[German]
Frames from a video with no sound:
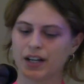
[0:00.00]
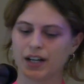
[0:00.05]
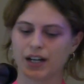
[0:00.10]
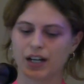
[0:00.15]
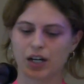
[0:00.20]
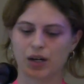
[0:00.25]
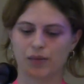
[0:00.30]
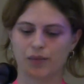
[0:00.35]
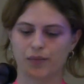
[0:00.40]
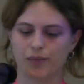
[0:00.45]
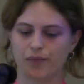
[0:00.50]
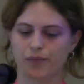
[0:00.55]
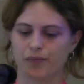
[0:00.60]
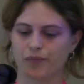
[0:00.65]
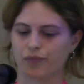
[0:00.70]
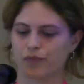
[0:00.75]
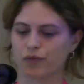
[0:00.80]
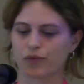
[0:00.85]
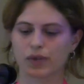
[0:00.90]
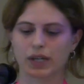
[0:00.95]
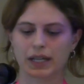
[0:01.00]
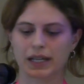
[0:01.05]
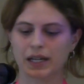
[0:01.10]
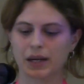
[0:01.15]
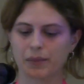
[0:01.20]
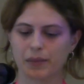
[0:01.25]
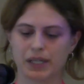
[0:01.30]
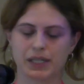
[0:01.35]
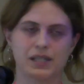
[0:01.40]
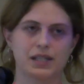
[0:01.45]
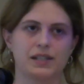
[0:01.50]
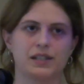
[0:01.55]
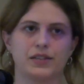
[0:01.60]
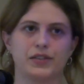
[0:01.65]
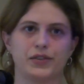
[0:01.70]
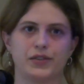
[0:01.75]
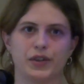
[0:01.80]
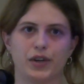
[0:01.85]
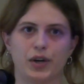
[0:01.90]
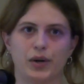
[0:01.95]
ähm,
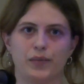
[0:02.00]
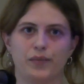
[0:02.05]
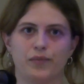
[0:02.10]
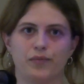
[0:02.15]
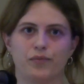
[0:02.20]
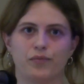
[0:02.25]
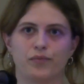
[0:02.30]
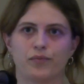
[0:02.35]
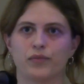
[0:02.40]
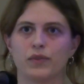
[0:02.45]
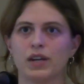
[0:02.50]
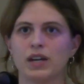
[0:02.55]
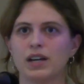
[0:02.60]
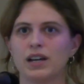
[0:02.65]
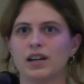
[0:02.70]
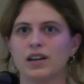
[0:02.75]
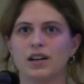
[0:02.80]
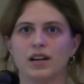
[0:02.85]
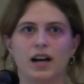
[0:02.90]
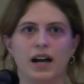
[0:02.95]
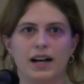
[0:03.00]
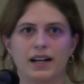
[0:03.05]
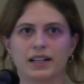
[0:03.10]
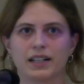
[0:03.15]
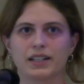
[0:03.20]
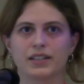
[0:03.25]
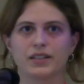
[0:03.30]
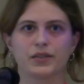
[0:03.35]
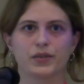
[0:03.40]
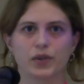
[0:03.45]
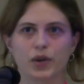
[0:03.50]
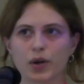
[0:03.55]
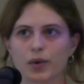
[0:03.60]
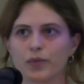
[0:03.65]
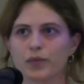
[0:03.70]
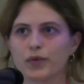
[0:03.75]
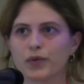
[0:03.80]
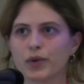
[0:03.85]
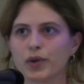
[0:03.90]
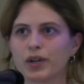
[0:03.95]
regelmäßig ähm, eigentlich
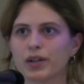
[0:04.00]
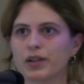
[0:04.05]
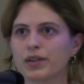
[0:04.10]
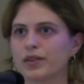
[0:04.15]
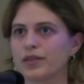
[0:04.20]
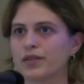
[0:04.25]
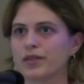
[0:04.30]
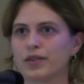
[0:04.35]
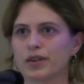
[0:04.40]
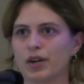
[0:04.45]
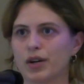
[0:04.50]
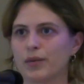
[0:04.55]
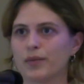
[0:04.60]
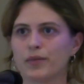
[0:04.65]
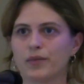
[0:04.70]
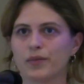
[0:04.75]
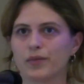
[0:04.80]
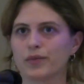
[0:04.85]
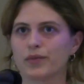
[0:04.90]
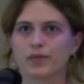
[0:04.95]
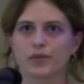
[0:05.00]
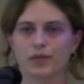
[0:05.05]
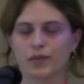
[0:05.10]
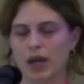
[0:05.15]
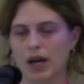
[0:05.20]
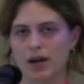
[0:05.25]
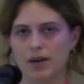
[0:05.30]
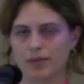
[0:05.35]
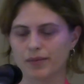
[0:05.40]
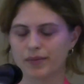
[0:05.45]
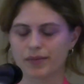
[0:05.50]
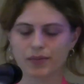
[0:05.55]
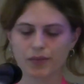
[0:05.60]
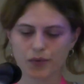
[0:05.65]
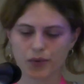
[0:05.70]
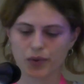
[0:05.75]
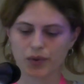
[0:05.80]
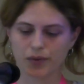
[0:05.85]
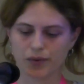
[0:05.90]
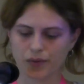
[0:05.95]
ähm, für, einen, ähm, ja,
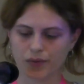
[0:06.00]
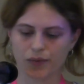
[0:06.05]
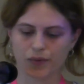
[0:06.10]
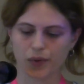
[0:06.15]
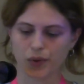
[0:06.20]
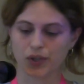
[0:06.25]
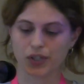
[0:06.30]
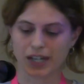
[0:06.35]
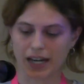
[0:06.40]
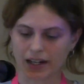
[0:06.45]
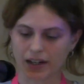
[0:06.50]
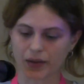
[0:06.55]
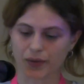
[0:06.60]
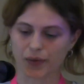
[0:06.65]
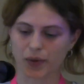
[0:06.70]
für, ein, für ein stärkeres